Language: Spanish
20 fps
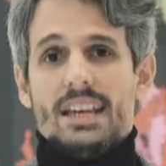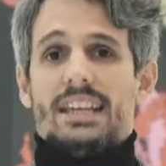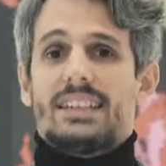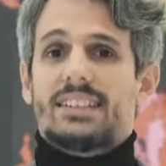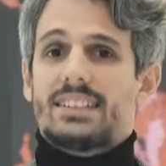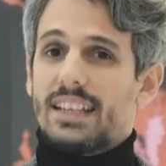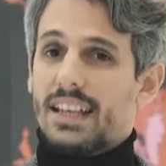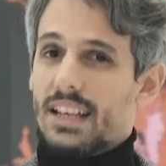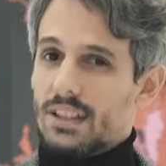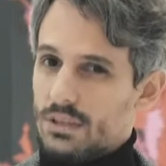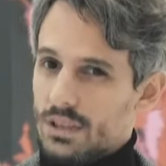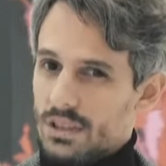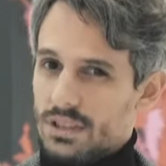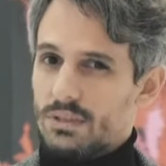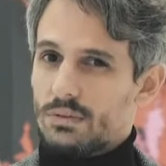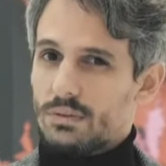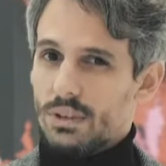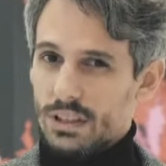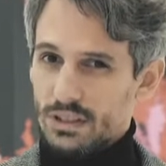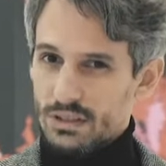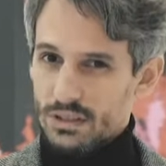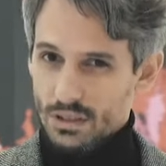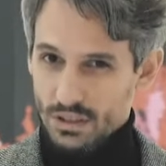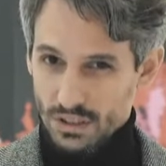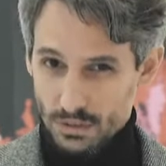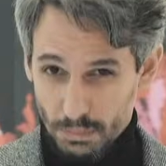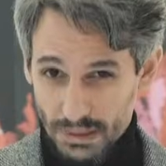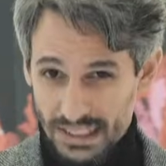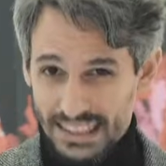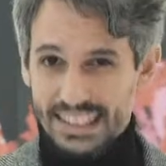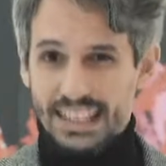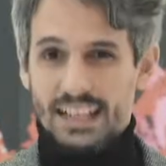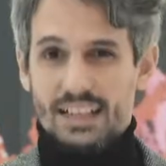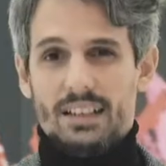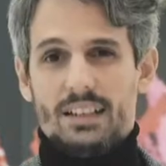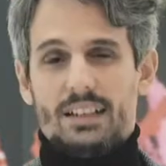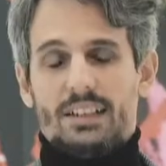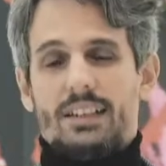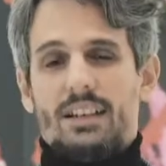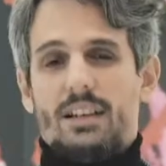Este año ha sido un año especial
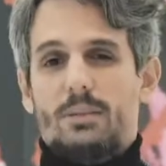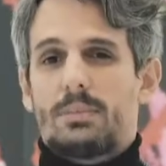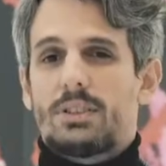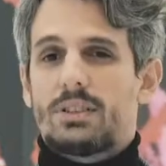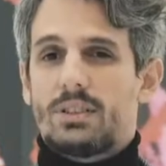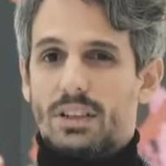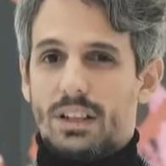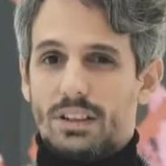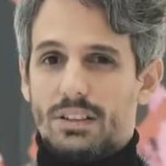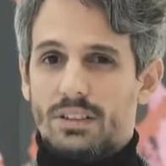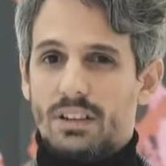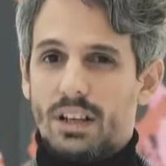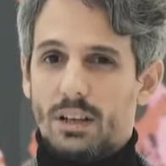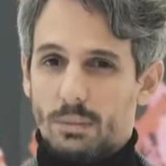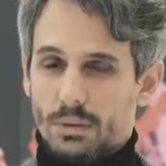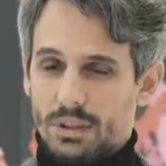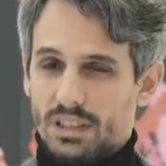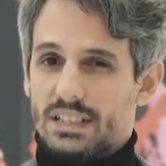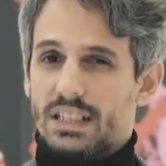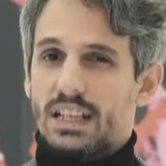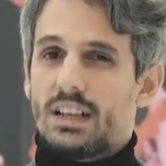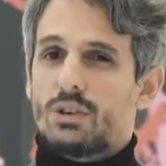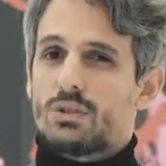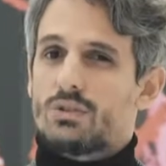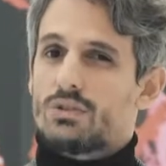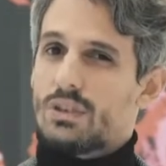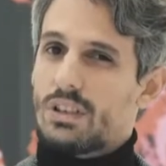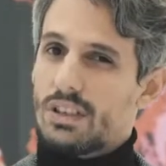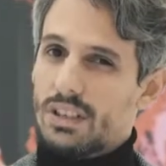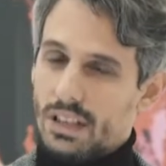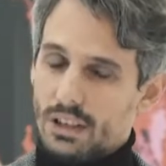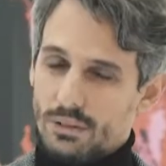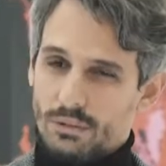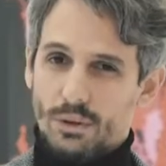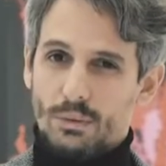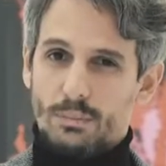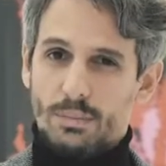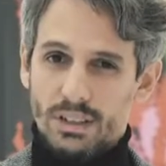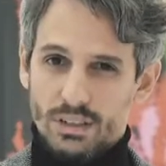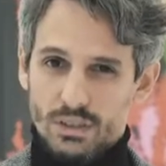en el ámbito nacional porque se han consolidado
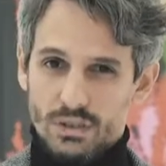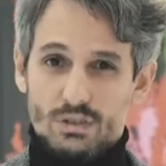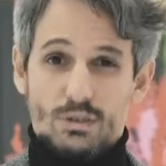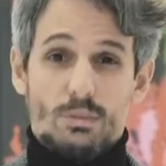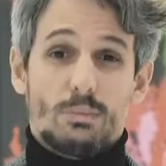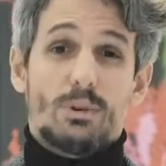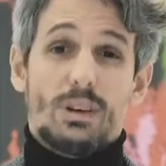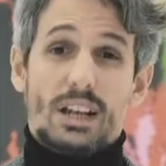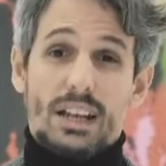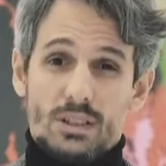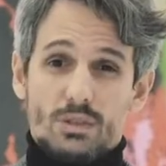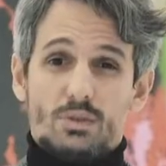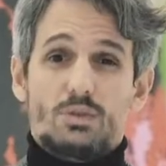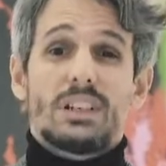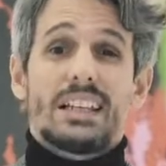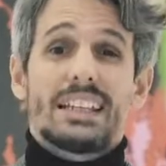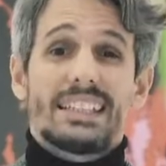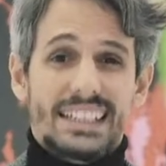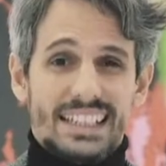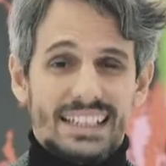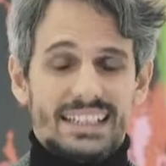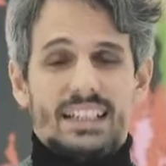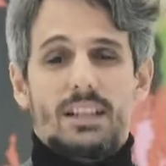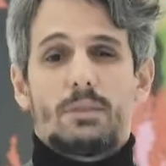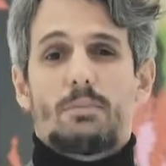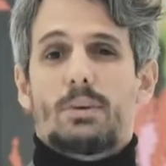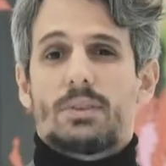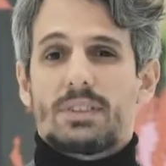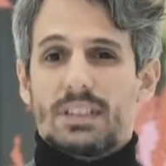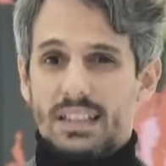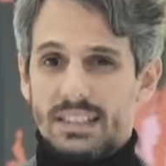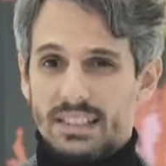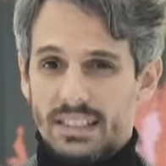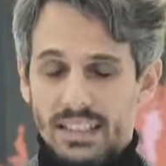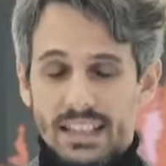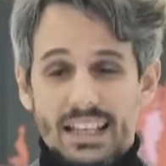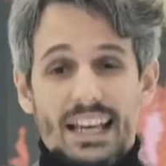formatos como la newsletter y el podcasting.